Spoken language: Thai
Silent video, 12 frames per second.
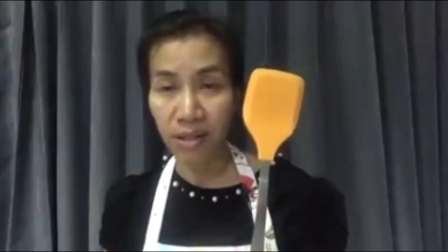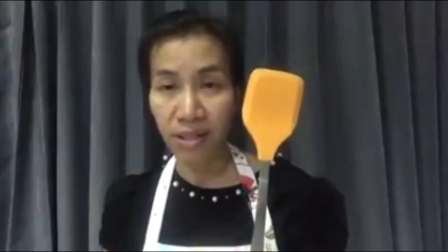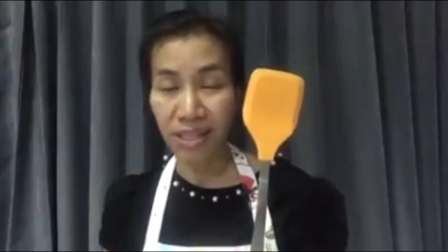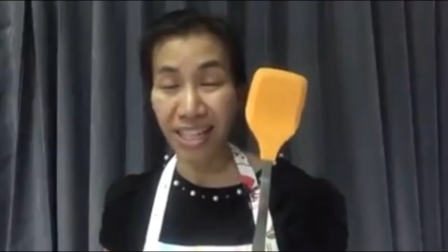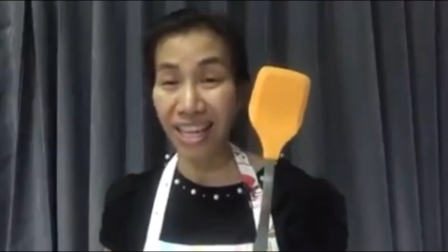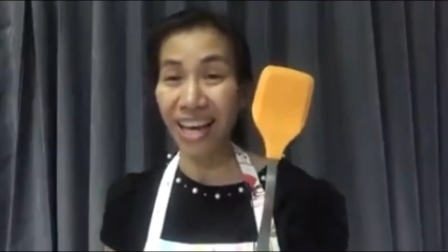
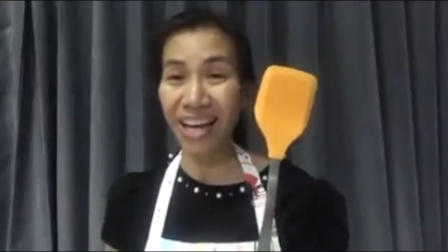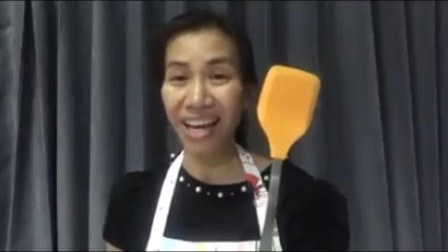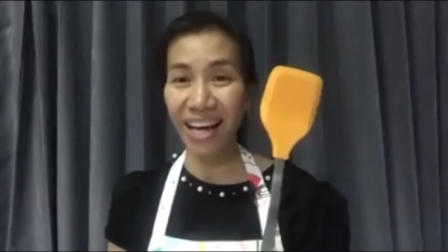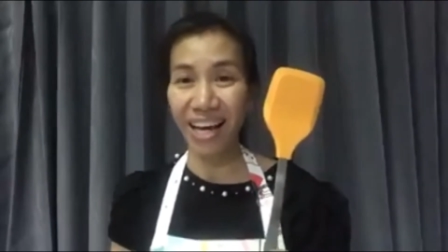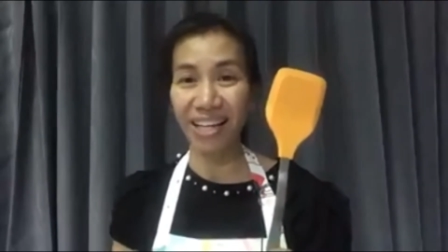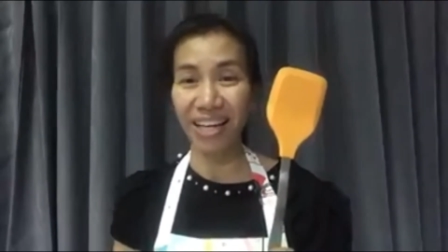อย่างเงี้ย
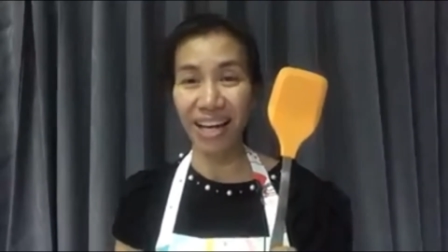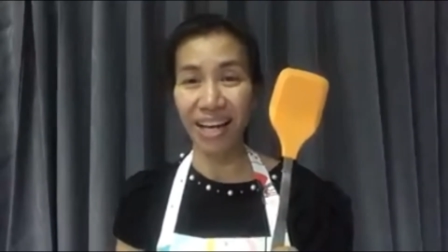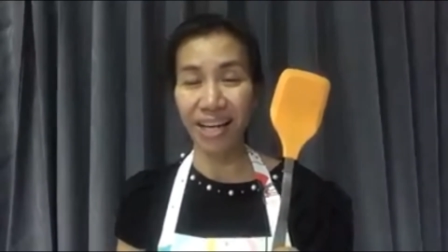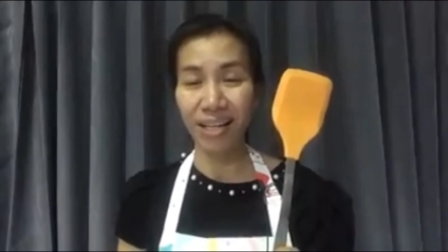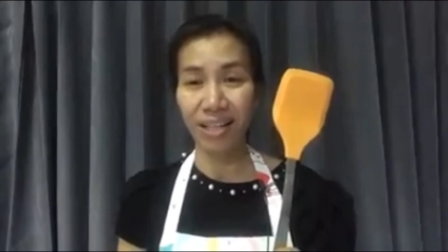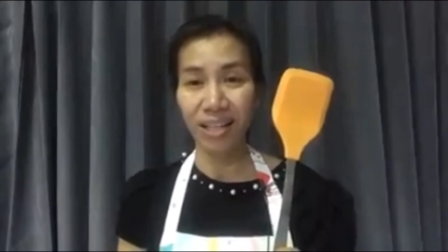ค่ะนะคะ
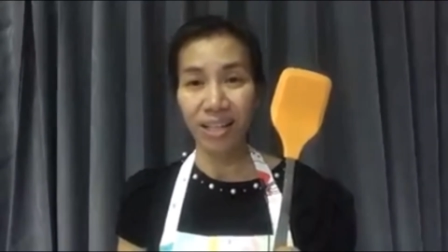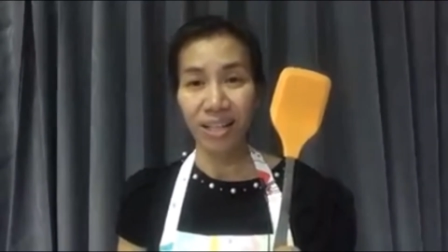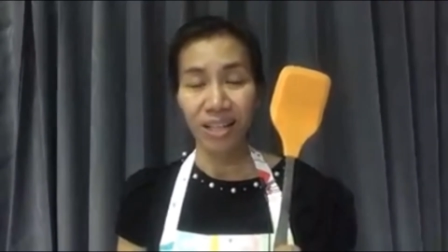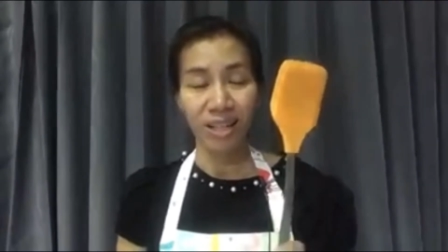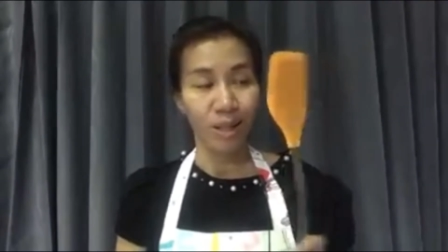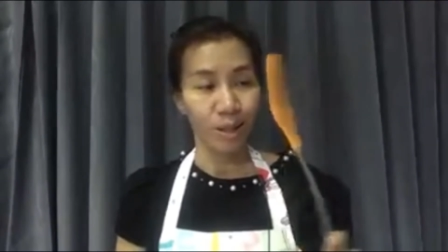
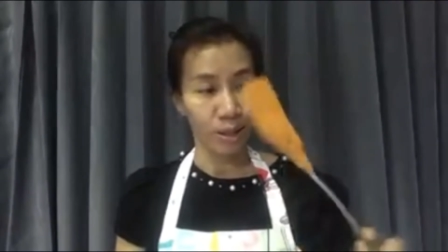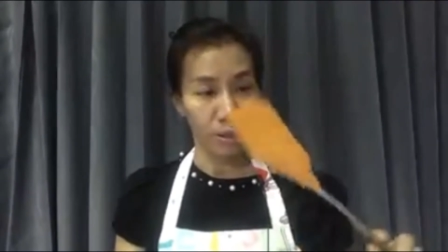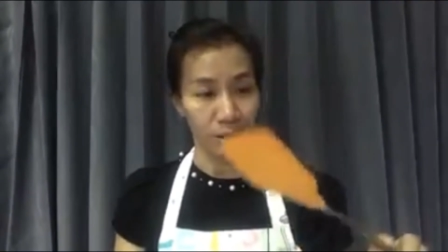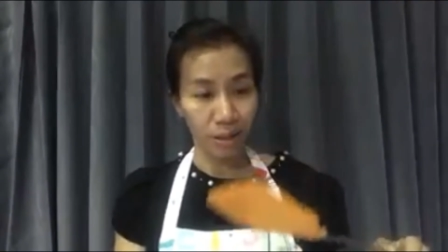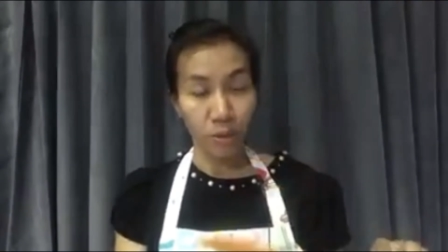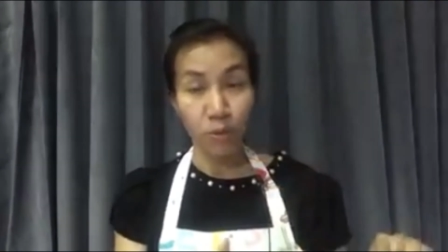
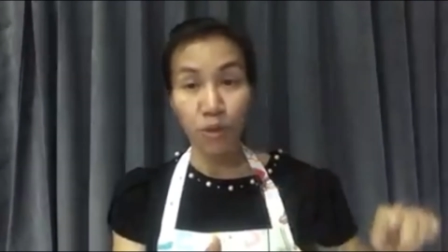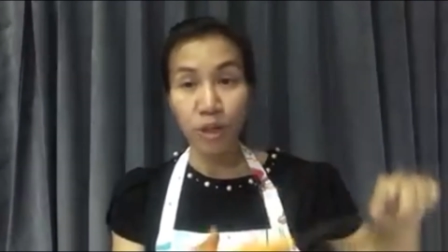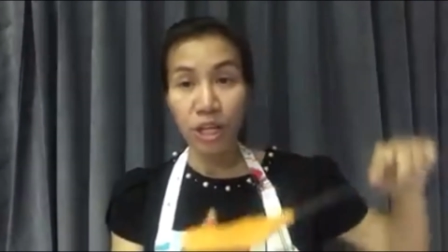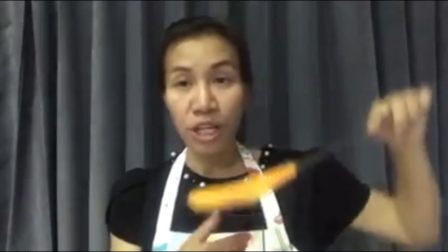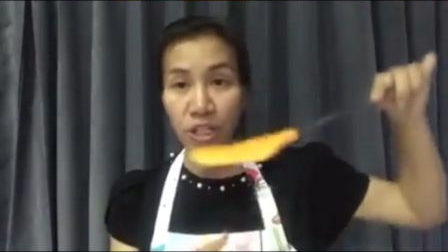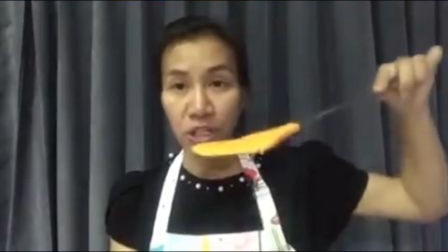we
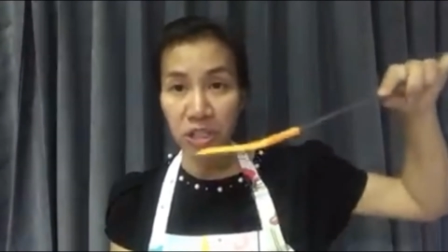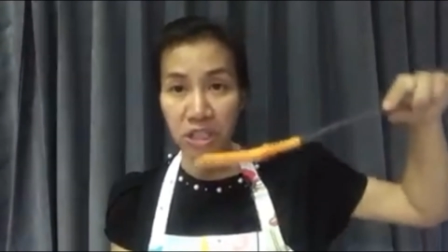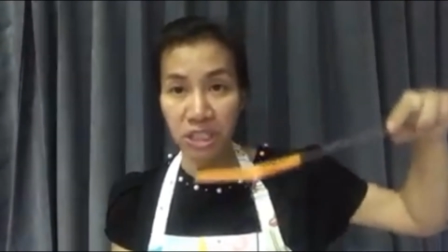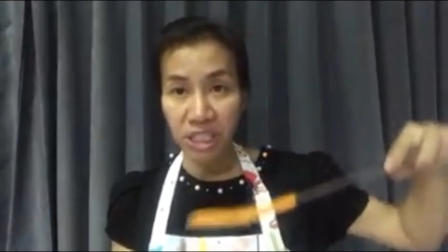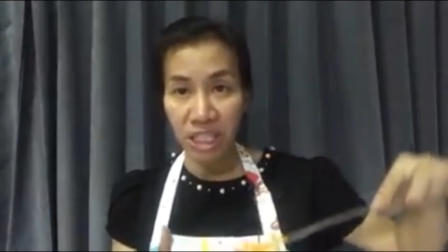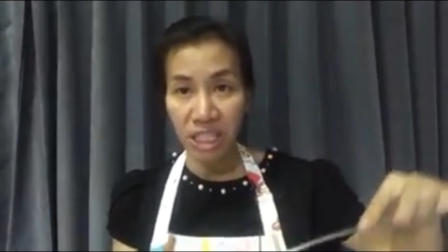
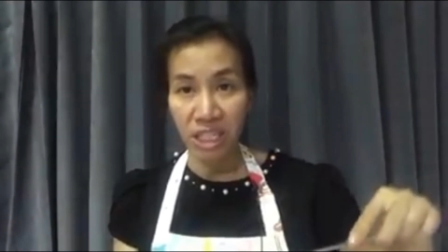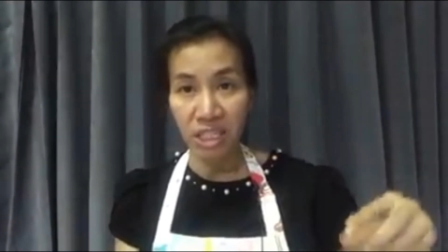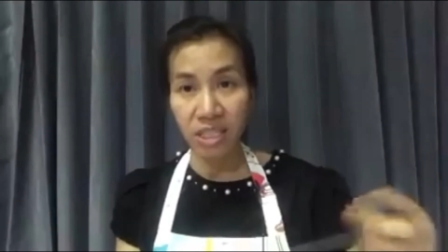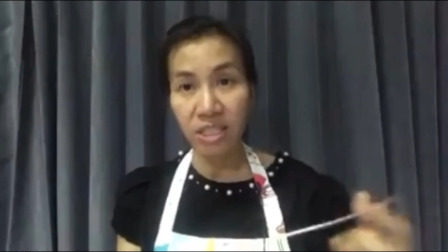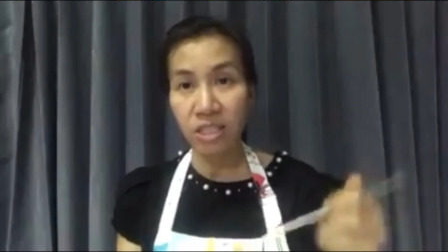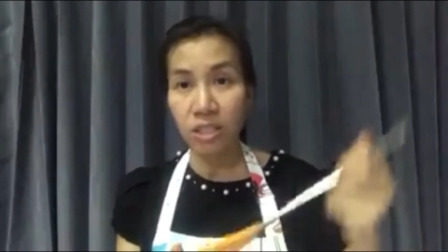use this